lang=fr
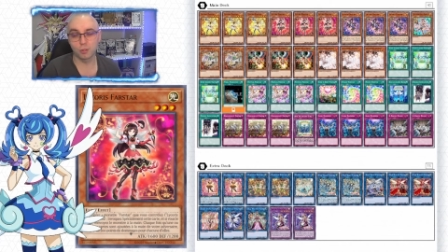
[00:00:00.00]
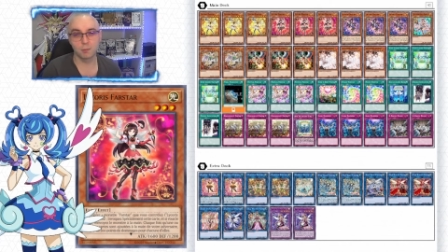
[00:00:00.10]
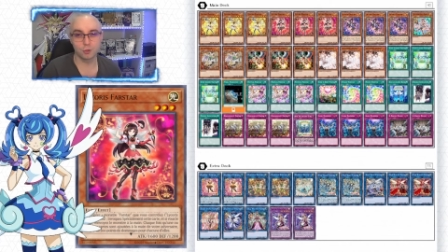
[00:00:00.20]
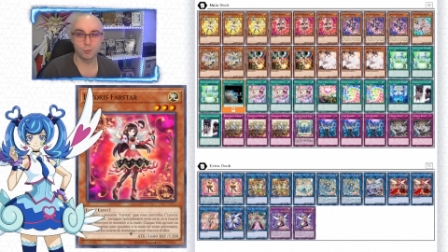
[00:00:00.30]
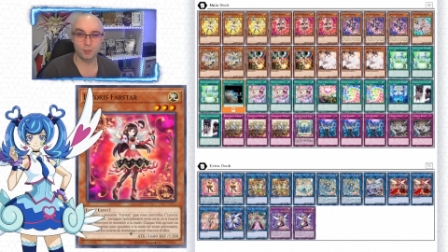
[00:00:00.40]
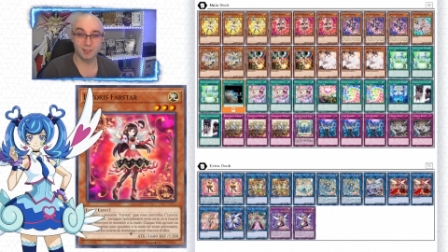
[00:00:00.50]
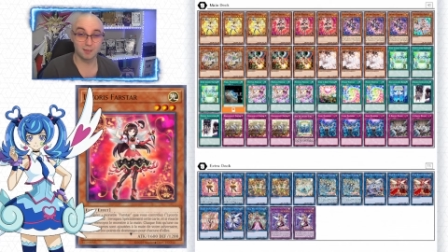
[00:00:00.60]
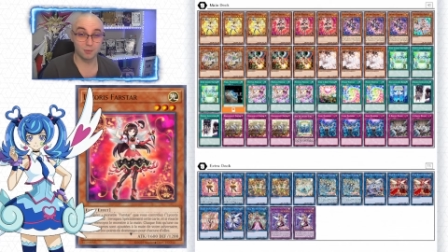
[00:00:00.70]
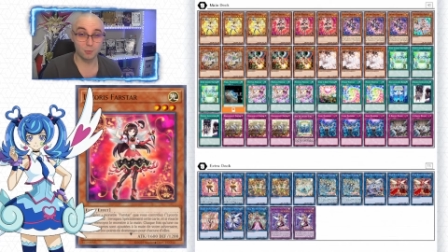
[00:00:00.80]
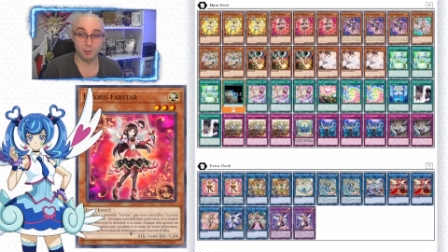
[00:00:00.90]
Moi, je trouve que
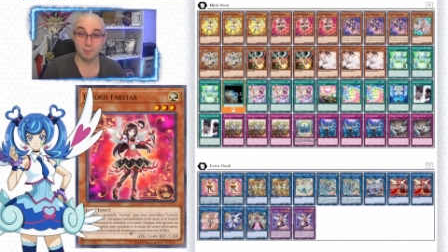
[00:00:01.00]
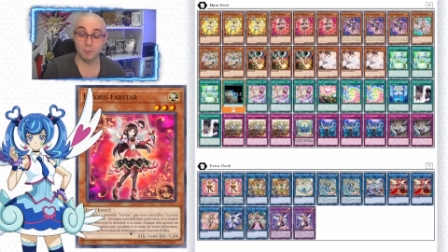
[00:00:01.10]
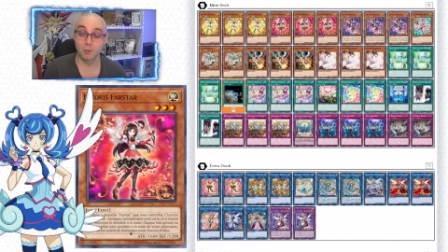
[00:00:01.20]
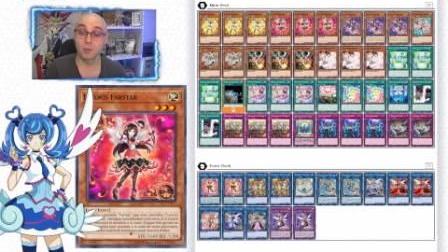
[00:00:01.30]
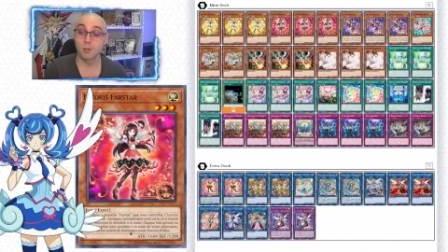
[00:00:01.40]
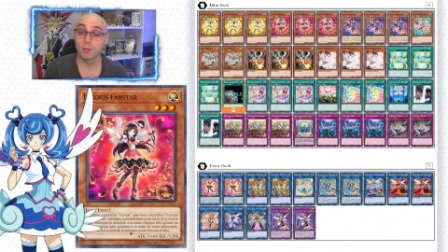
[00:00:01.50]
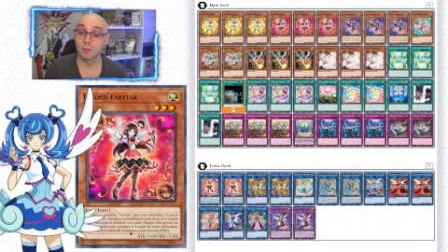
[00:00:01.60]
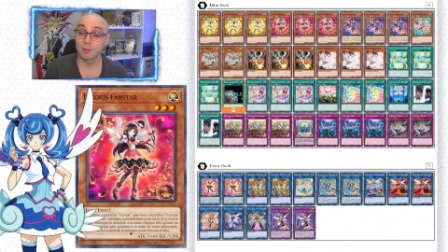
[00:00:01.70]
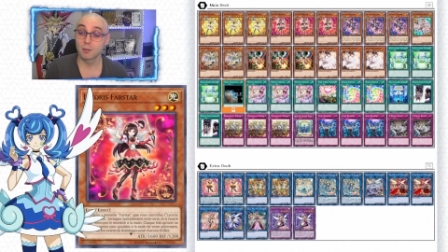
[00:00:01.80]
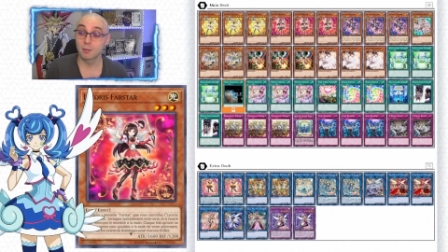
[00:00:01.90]
c'est complètement
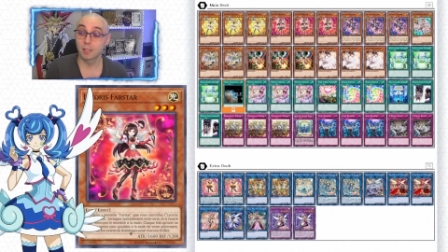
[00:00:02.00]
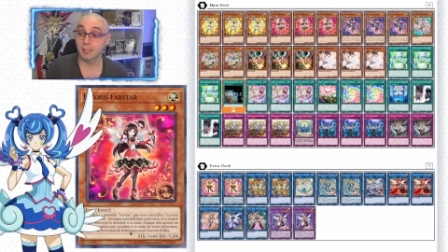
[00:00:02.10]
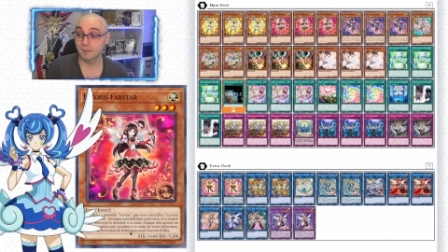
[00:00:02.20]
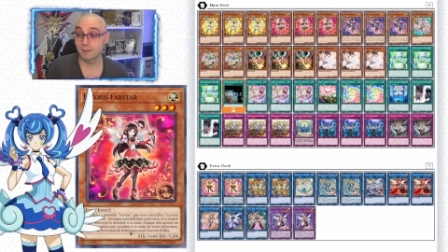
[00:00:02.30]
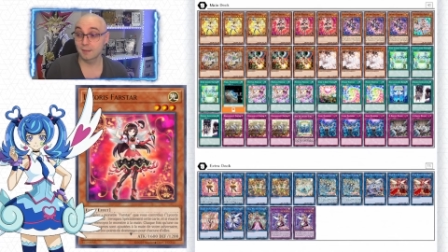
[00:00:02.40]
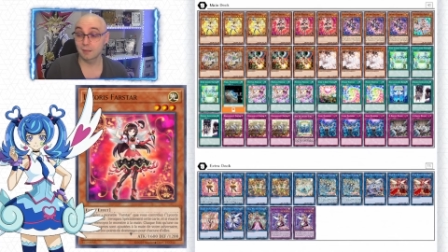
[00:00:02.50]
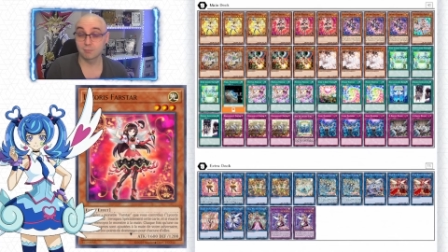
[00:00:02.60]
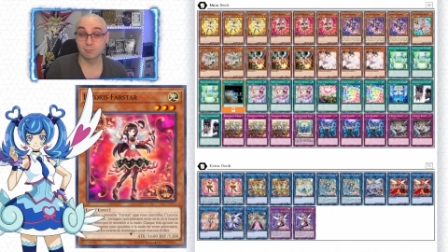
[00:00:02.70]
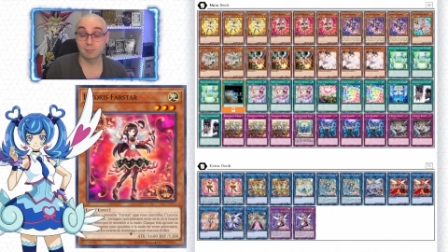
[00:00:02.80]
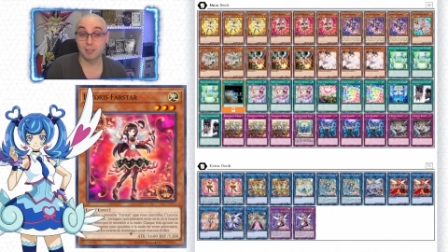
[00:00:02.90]
euh,
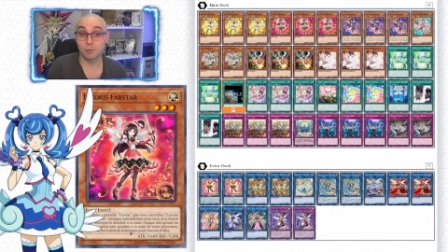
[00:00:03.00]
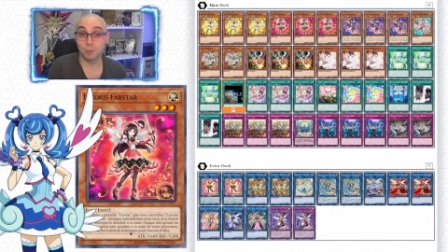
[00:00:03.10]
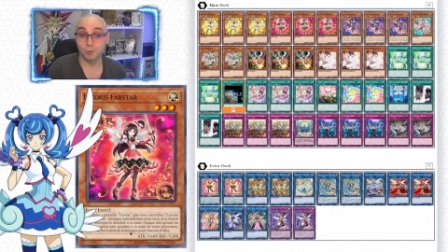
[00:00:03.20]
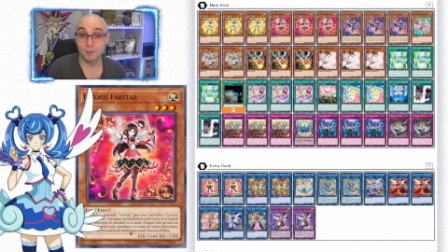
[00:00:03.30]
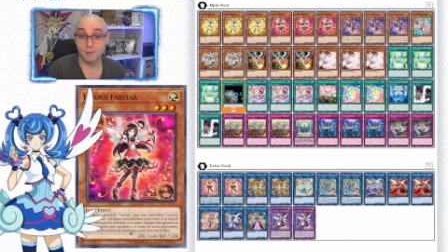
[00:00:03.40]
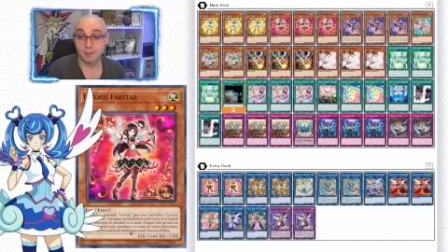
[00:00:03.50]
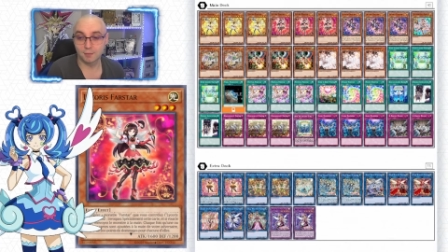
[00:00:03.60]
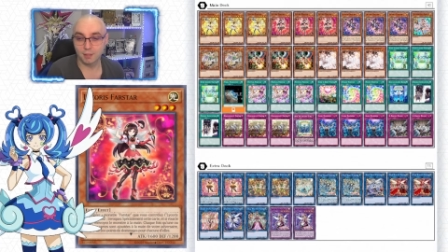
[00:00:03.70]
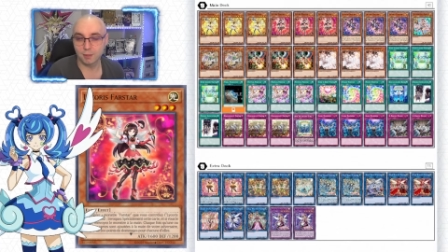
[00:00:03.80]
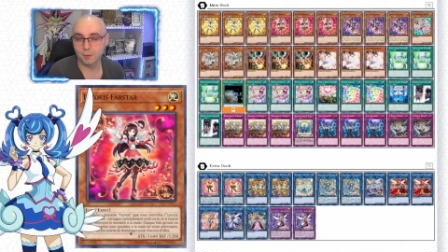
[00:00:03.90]
raté à bah, une opportunité
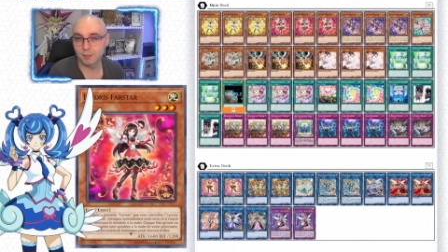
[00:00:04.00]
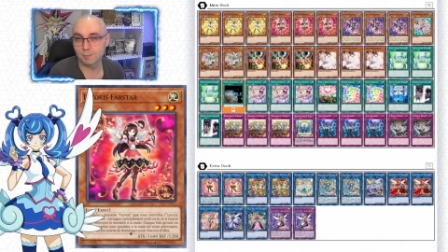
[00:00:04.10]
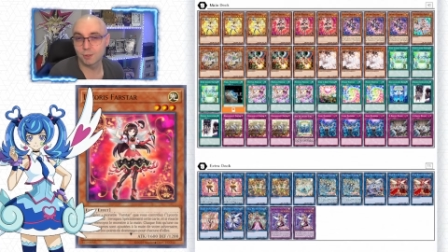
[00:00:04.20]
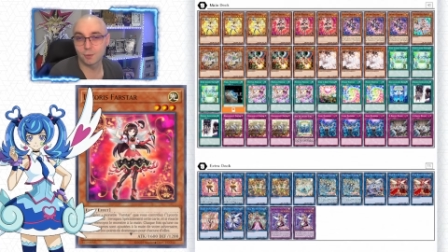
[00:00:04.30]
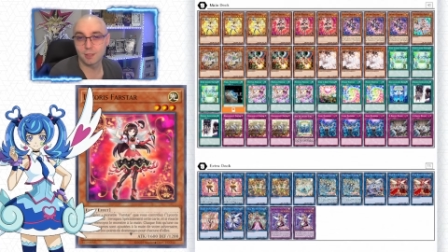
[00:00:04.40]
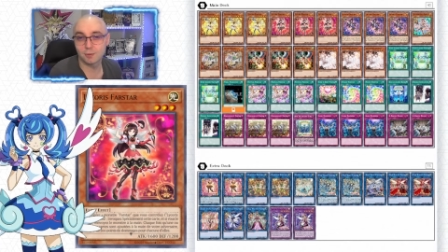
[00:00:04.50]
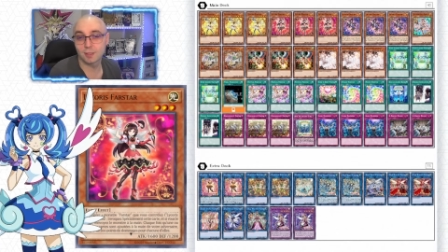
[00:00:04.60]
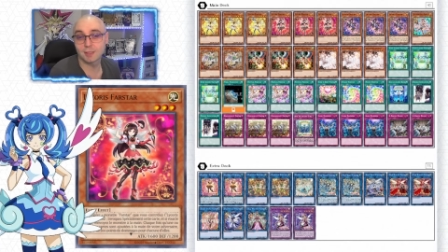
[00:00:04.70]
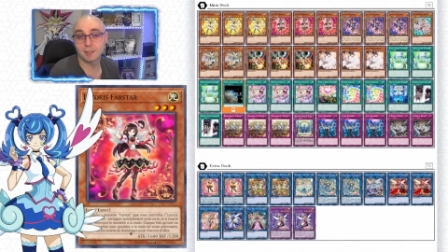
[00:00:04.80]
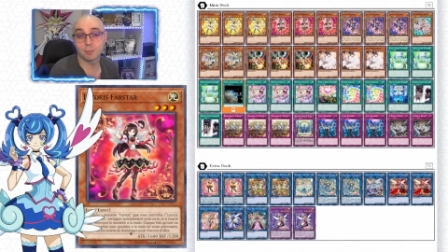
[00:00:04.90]
avec Licoris, puisque
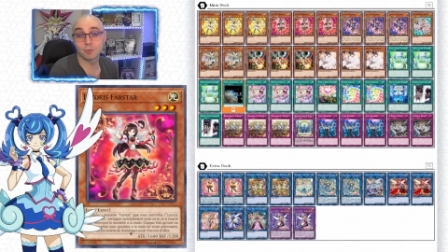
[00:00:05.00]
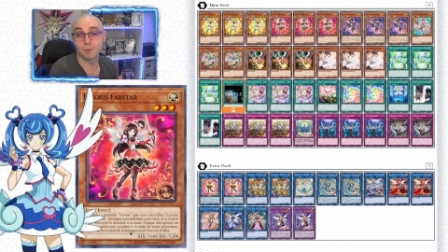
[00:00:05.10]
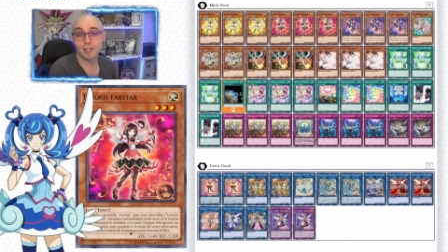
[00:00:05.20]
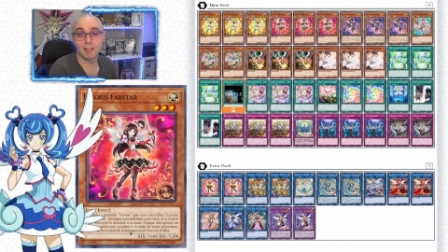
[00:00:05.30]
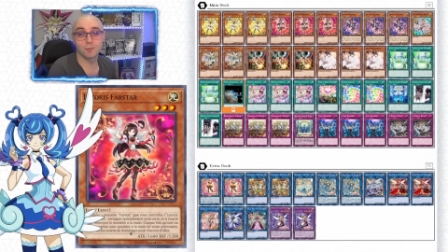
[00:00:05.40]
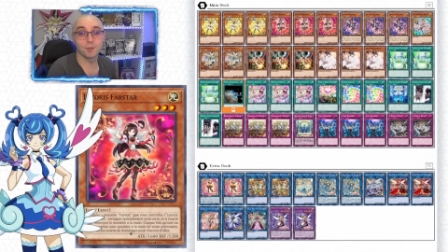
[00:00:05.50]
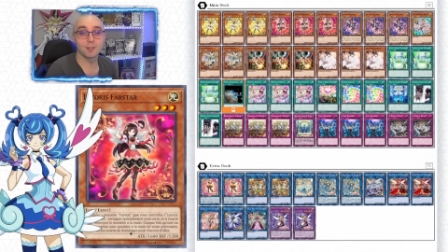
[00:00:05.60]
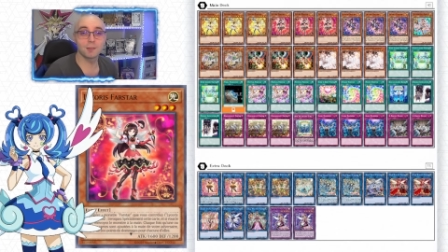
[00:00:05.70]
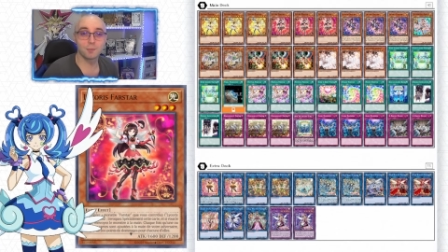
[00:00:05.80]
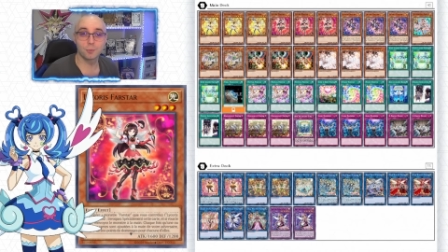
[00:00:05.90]
Licoris est un monstre elfe
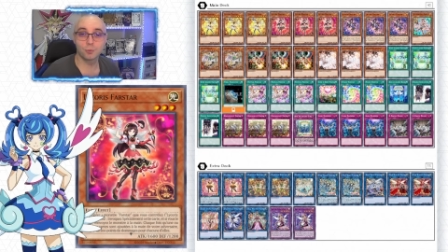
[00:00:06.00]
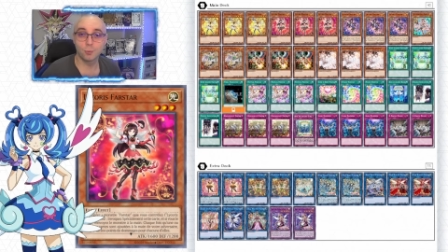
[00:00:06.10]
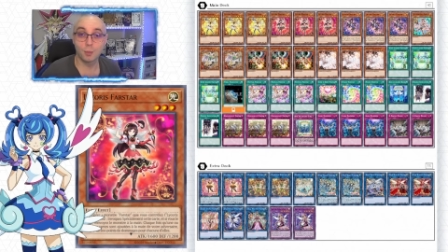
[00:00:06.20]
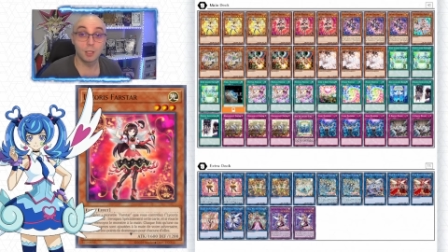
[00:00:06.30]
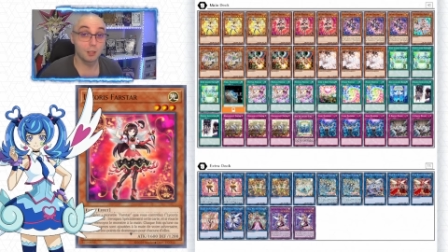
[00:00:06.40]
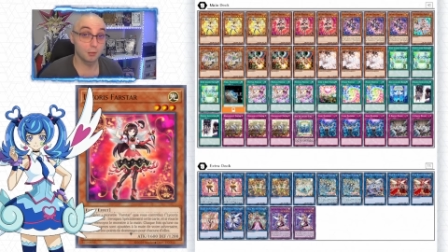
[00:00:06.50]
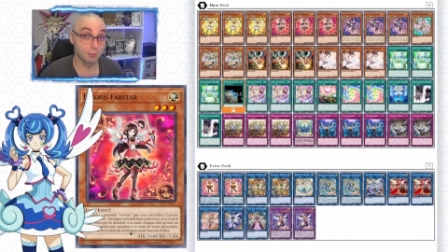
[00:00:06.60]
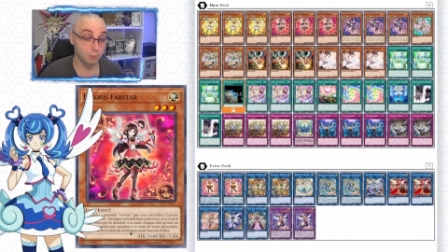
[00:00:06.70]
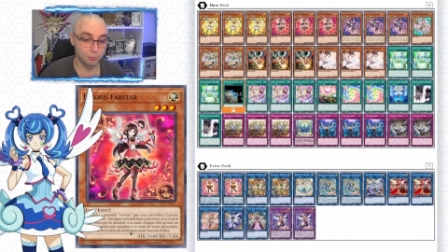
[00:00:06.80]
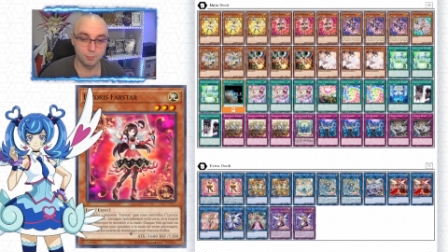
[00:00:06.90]
niveau 3
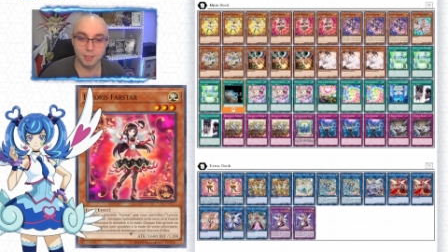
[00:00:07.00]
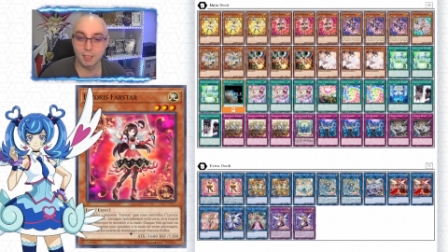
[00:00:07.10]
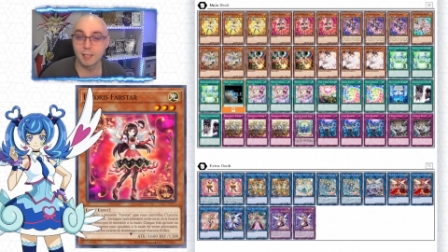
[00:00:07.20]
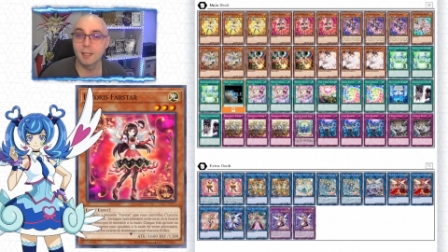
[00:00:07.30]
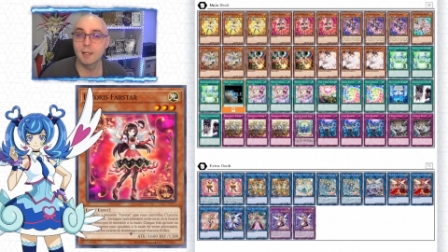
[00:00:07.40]
lumière,